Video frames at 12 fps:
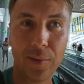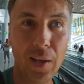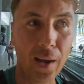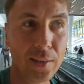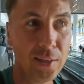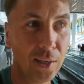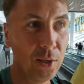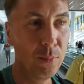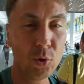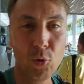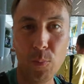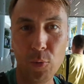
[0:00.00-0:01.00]
Да, кстати,
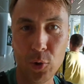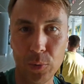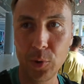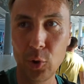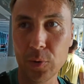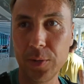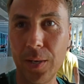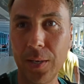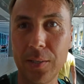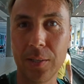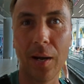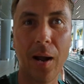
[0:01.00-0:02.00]
между прочим, еще,
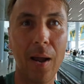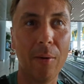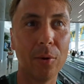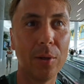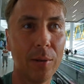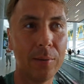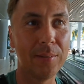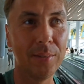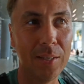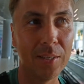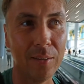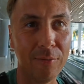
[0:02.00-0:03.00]
знаете, такая вот
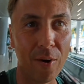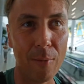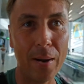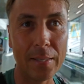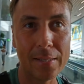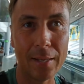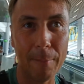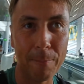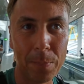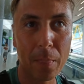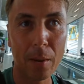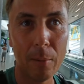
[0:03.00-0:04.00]
здесь информация
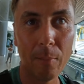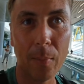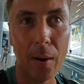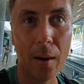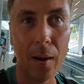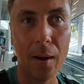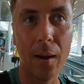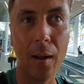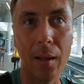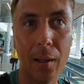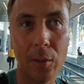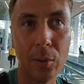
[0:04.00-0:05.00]

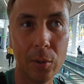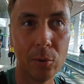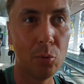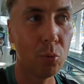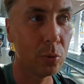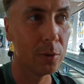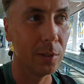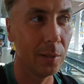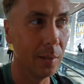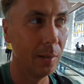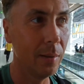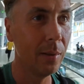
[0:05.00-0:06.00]
по
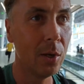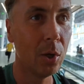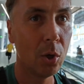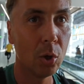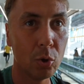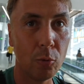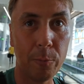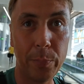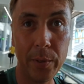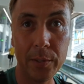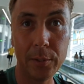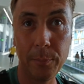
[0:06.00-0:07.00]
Турции, да, что, в
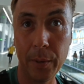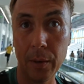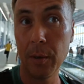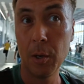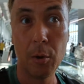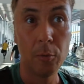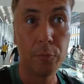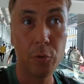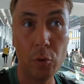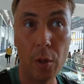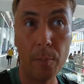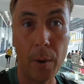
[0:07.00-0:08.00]
принципе,
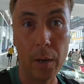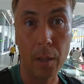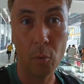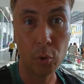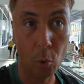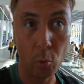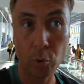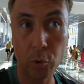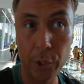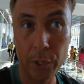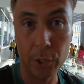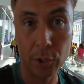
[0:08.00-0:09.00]
все нормально. Вот такое
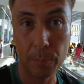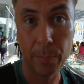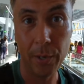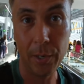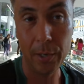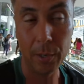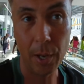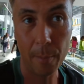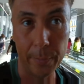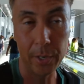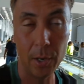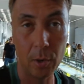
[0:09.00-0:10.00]
ощущение, что при...
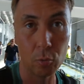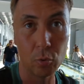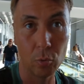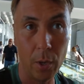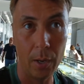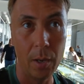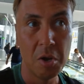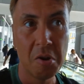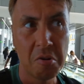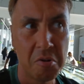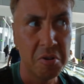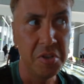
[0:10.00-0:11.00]
я приехал сюда,
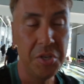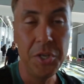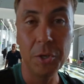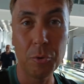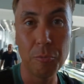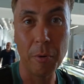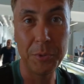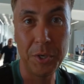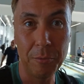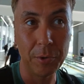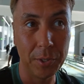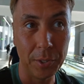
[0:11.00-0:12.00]
и нету
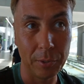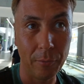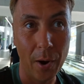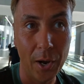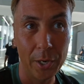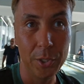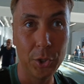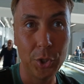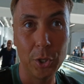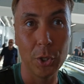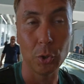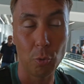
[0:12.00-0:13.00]
вообще вот этого
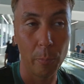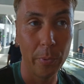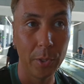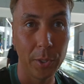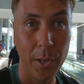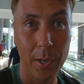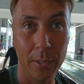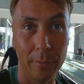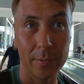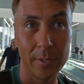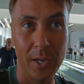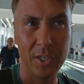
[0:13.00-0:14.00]
ограничения, что было до
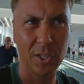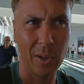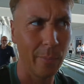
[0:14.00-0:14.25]
этого, знаете,